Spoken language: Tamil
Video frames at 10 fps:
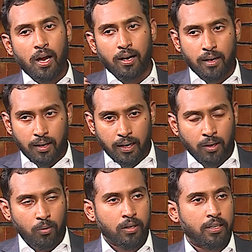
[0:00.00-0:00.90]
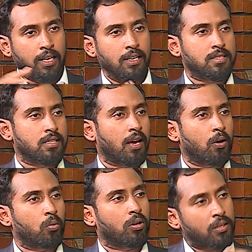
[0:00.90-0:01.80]
ஆனால் எங்களோட டீலர்ஸ்க்கு
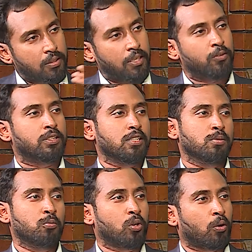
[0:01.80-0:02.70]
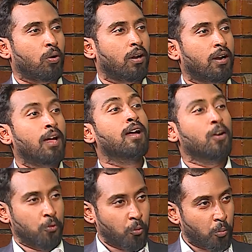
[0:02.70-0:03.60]
நாங்கள் கொடுக்குறது இருபத்தஞ்சி மூட்டை கூட இருக்கலாம்
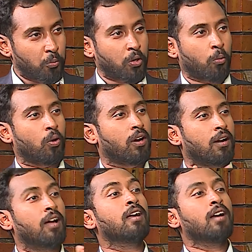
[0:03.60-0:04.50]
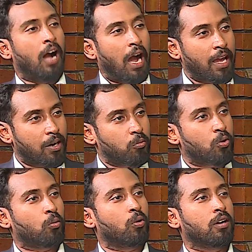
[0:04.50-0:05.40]
நூறு மூட்டை கூட இருக்கலாம் ஆயிரம்
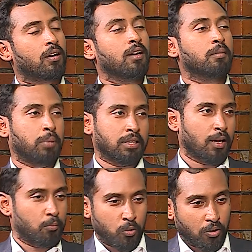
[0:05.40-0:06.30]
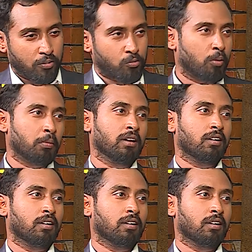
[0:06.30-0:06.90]
மூட்டை கூட இருக்கலாம் பத்தாயிரம் மூட்டை அவர் சொன்ன மாதிரி